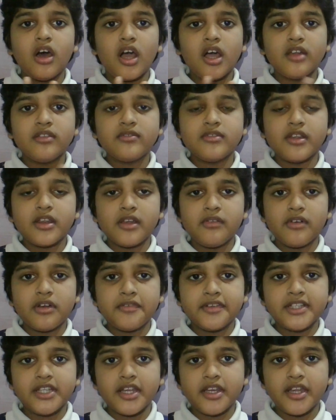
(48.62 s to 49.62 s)
லாங்கஸ்ட் ரிவர்
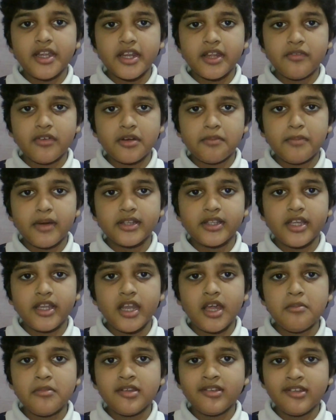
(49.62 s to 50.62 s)
வந்து என்ன ரிவர்
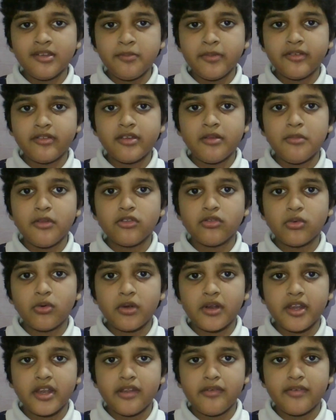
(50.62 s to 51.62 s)
பார்த்தீங்கன்னா மிசிபிசி
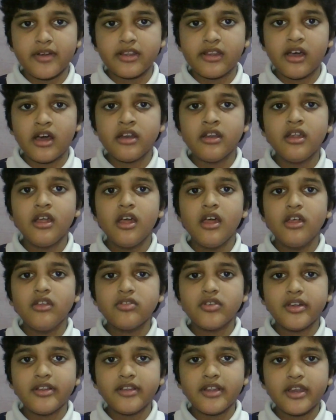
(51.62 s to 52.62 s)
மிசூரி ரிவர் தான்
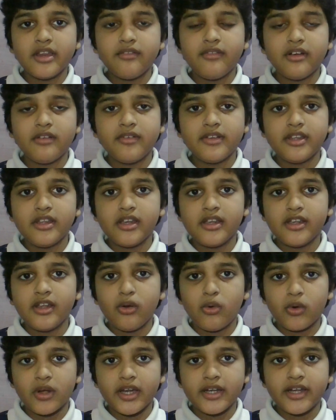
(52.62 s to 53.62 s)
ஸோ இந்த ரிவர் வந்து எங்கே
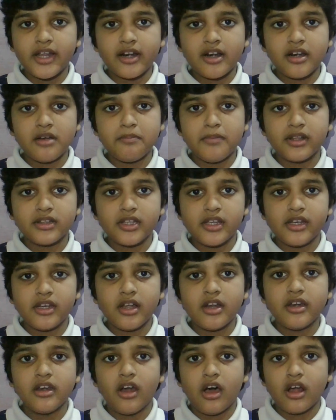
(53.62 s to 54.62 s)
லொக்கேட் ஆயிருக்குன்னு
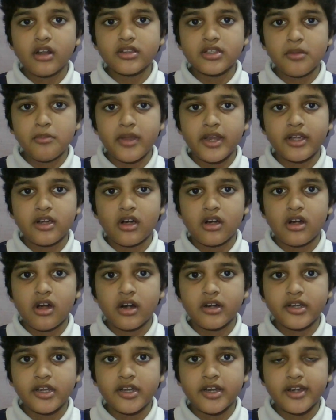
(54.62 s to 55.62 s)
பார்த்தீங்கன்னா நார்த் அமெரிக்கா
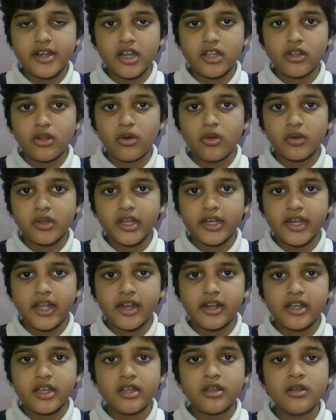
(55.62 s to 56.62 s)
காண்டினென்ட்ல தான் லொக்கேட்
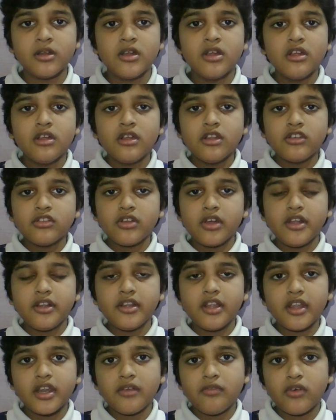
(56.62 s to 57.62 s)
ஆயிருக்கு ஸோ
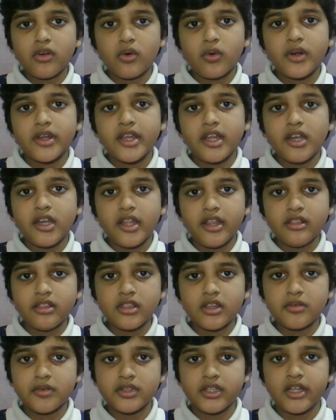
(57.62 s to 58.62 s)
இந்த ரிவருடைய
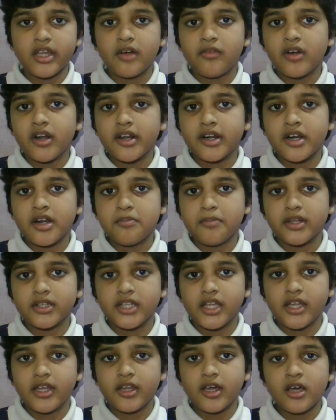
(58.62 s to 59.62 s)
லென்த் வந்து எவ்வளோ இருக்குன்னு
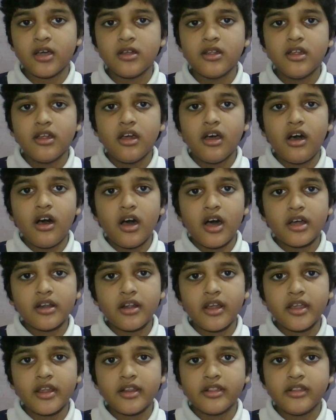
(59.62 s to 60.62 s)
பார்த்தீங்கன்னா
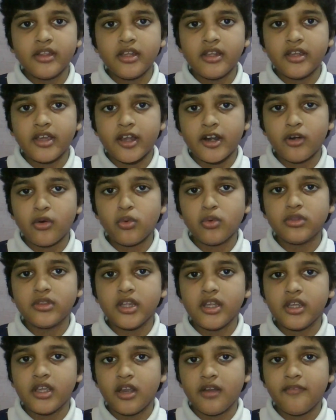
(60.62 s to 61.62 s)
ஆறாயிரத்தி
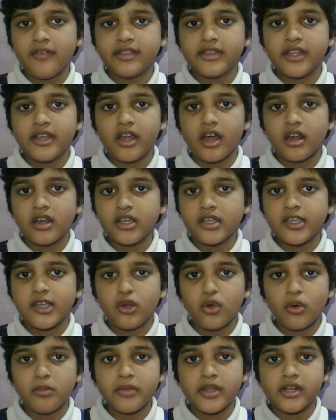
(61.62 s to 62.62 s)
இரநூத்தி எழுபத்தி நாலு
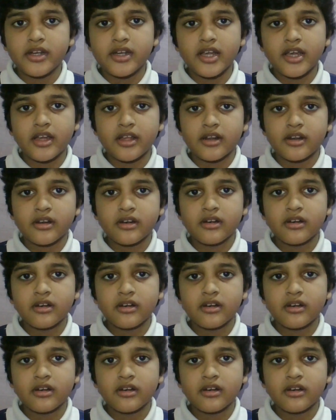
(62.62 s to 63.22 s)
கிலோமீட்டர்